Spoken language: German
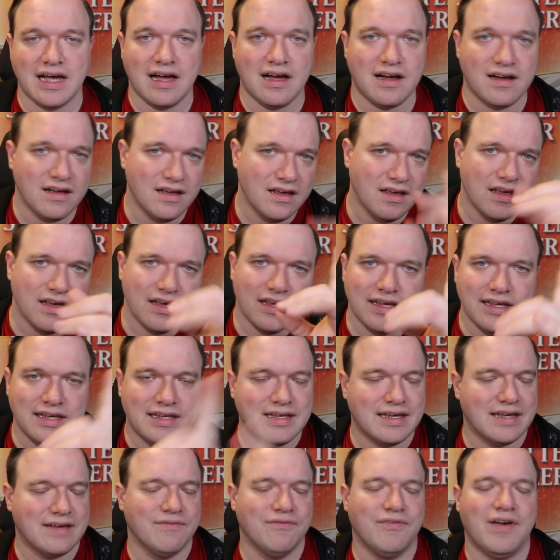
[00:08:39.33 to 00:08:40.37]
A,
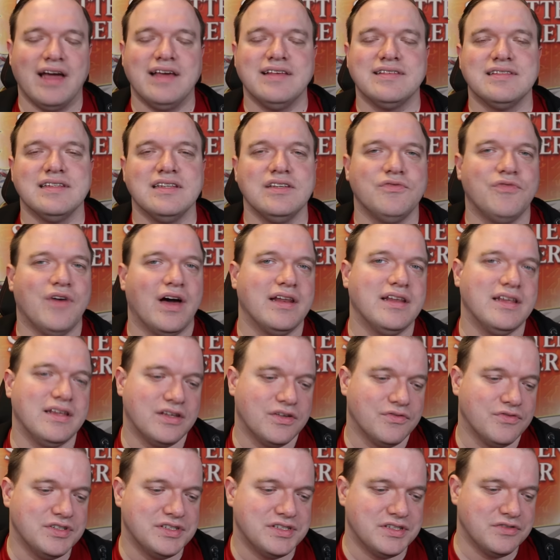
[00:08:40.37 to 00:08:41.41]
ich weiß nicht, wann ich
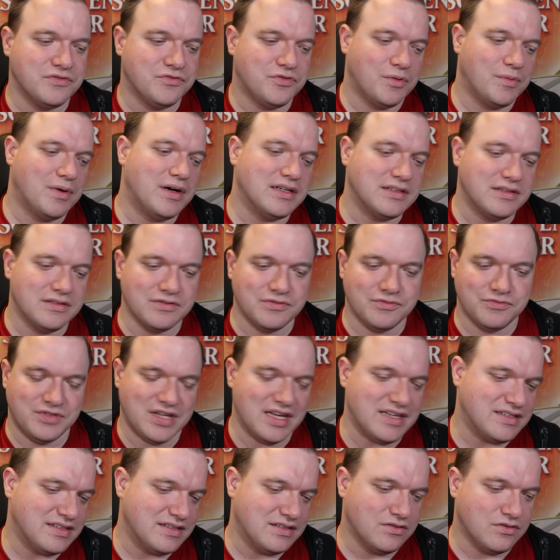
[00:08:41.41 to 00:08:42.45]
gewisse Formate
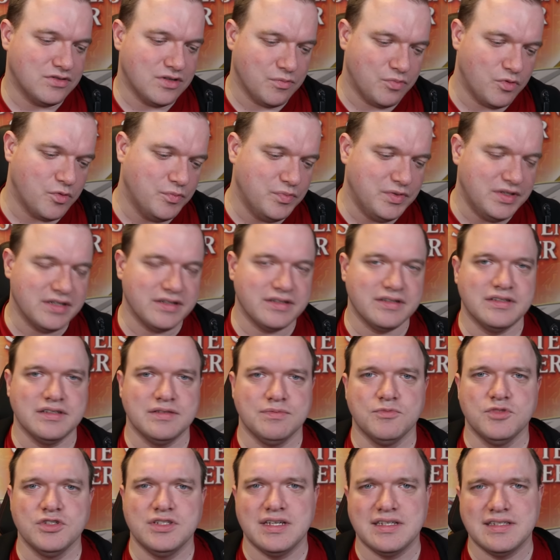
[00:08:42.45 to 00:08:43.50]
teste oder probiere. Es
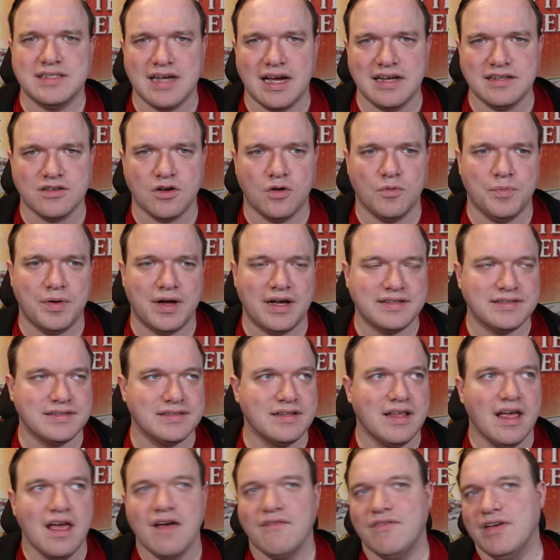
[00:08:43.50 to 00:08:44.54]
muss der Zeitraum passen.